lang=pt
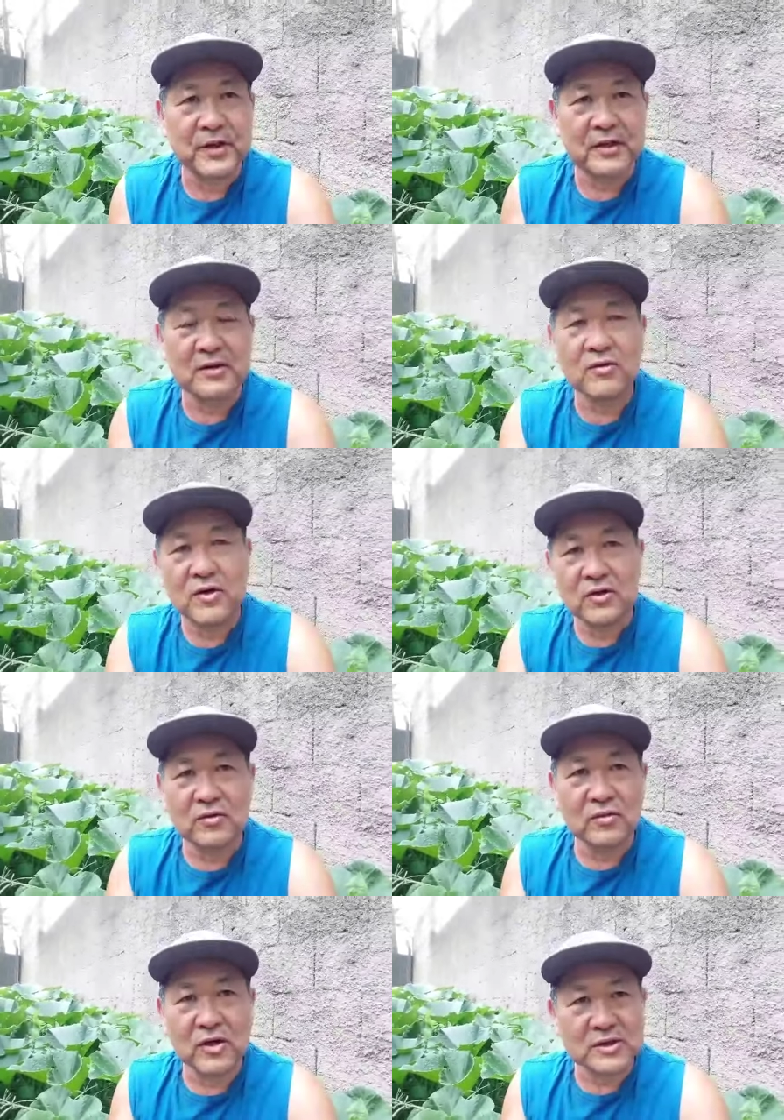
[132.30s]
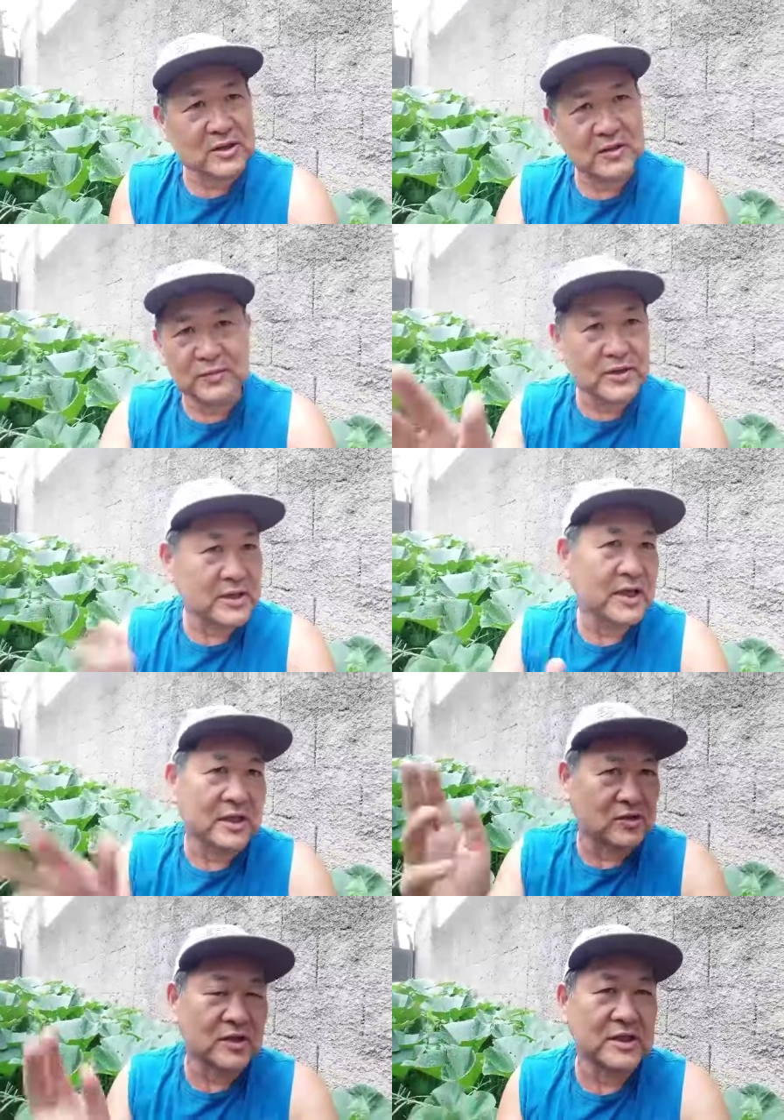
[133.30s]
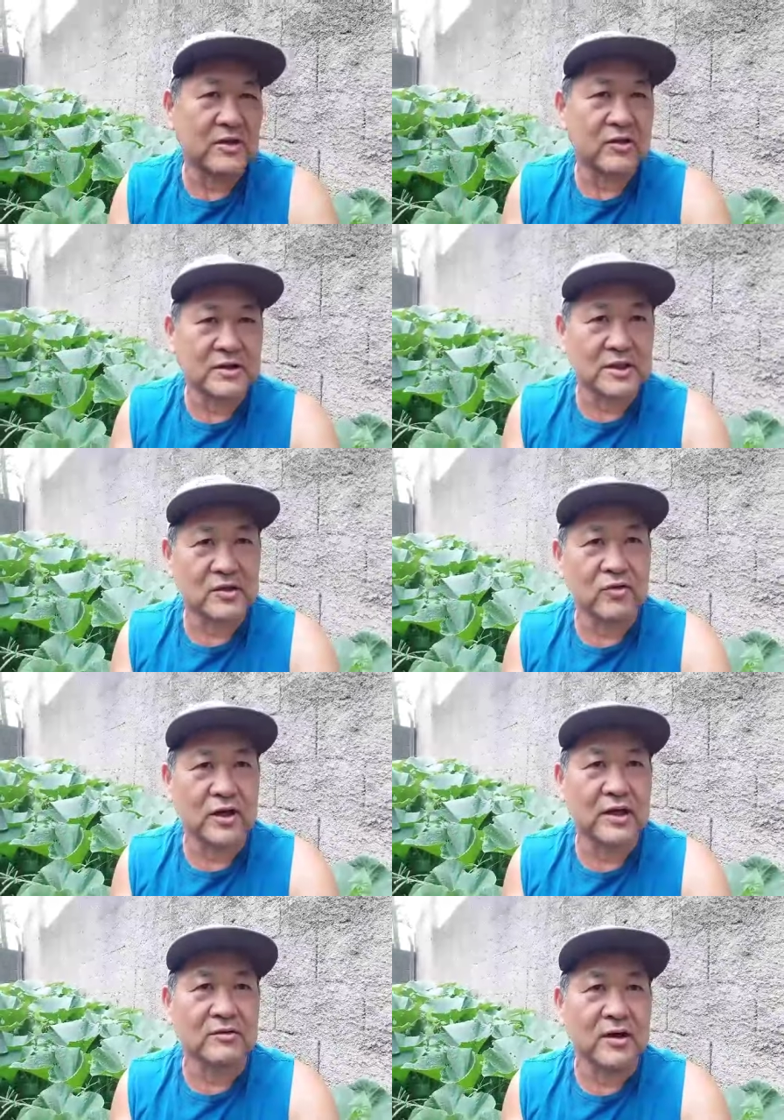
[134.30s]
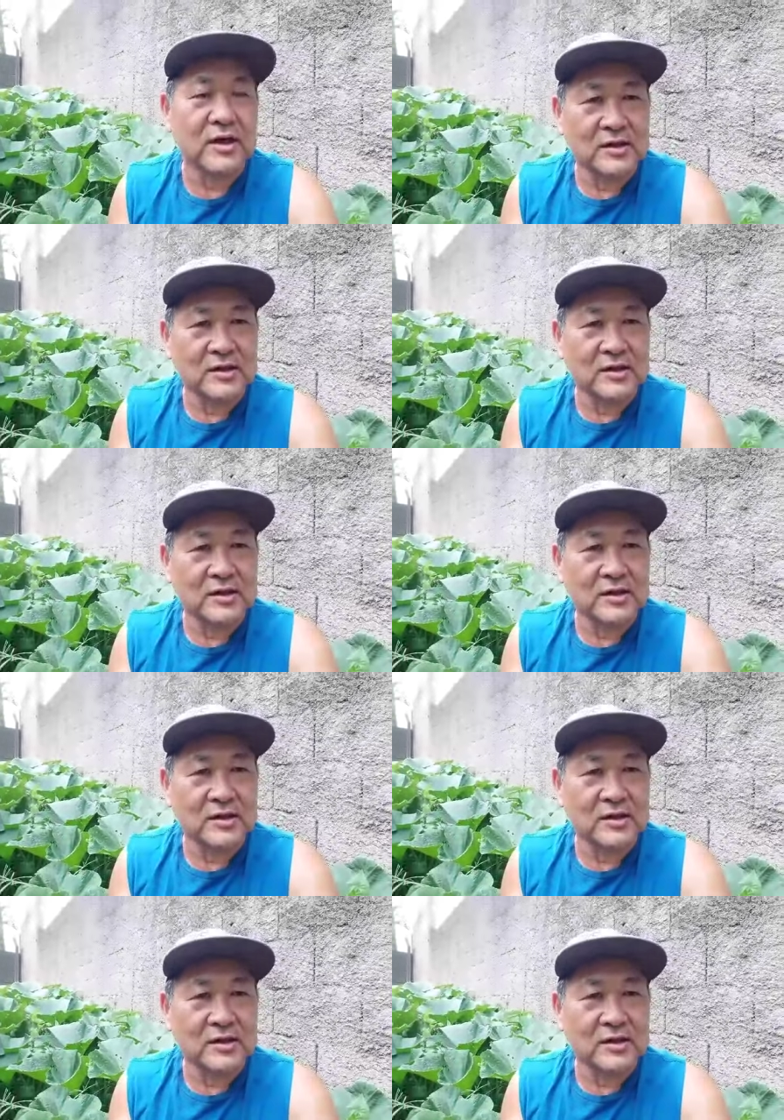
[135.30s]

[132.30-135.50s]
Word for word: Então eu mostro que depois é só sequência de colhendo.